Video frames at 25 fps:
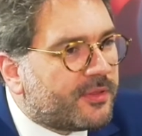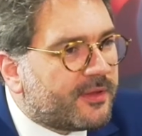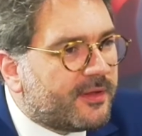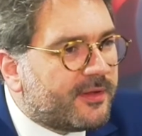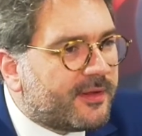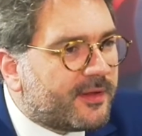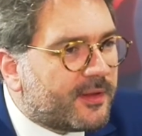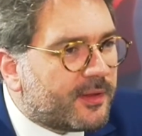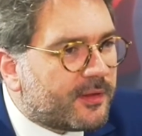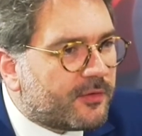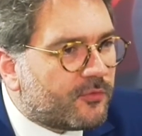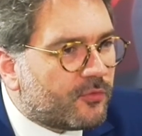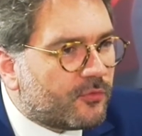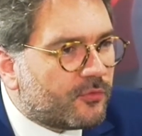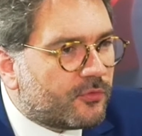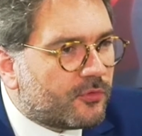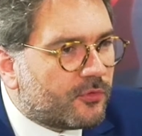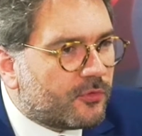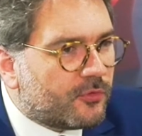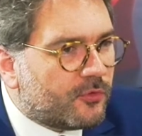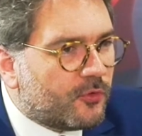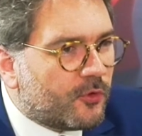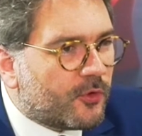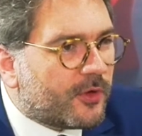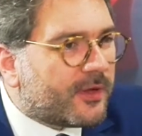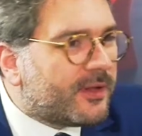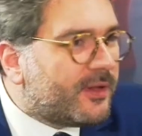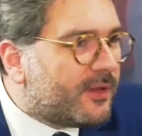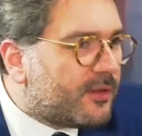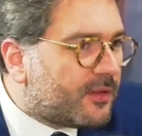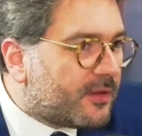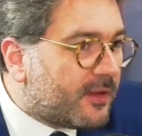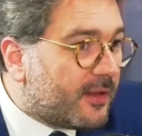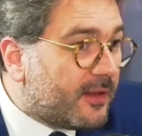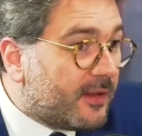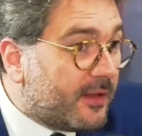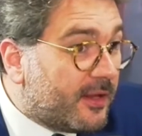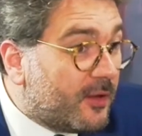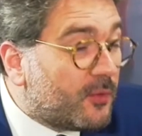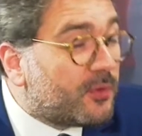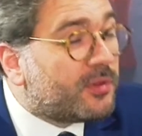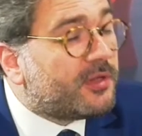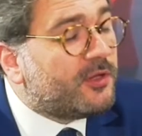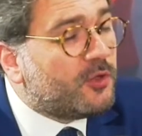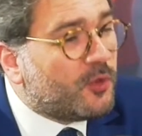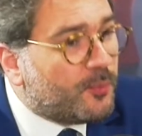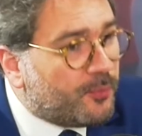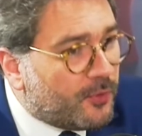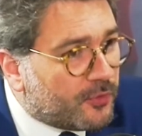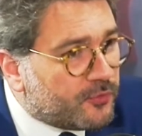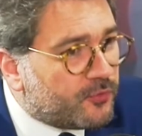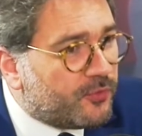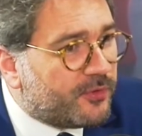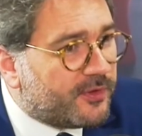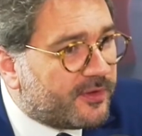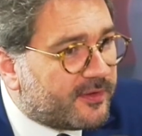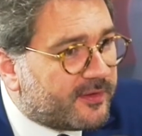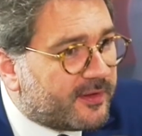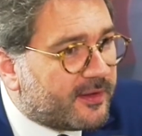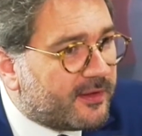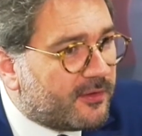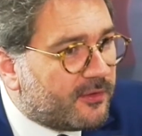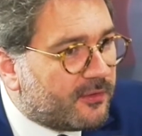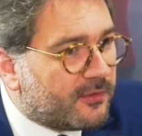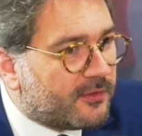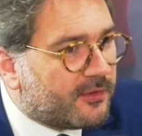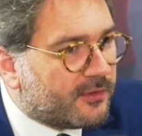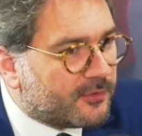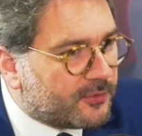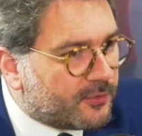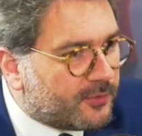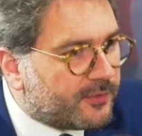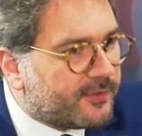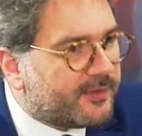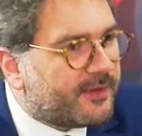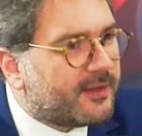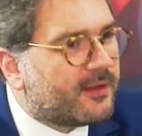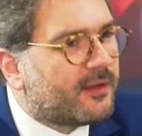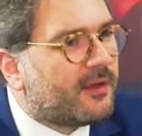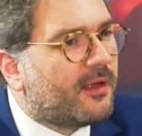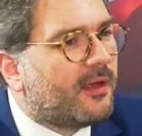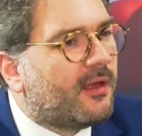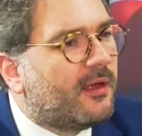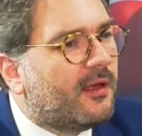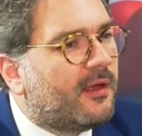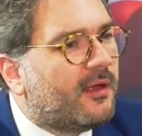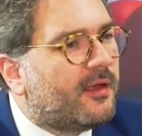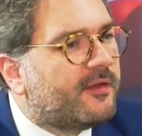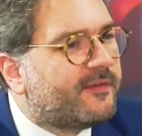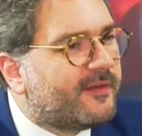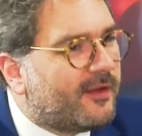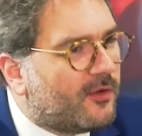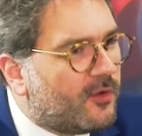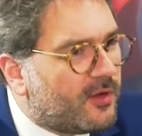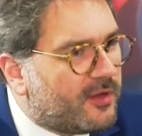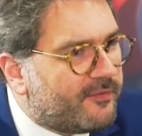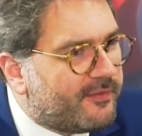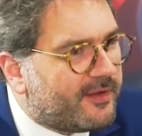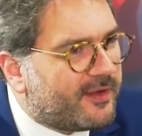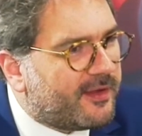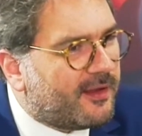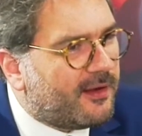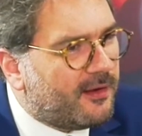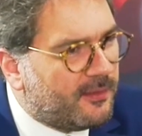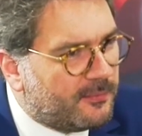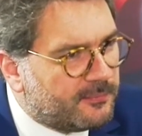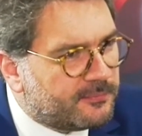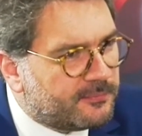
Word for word: c'est une question de, de risque et aussi d'opportunité d'entretenir un dialogue avec elle.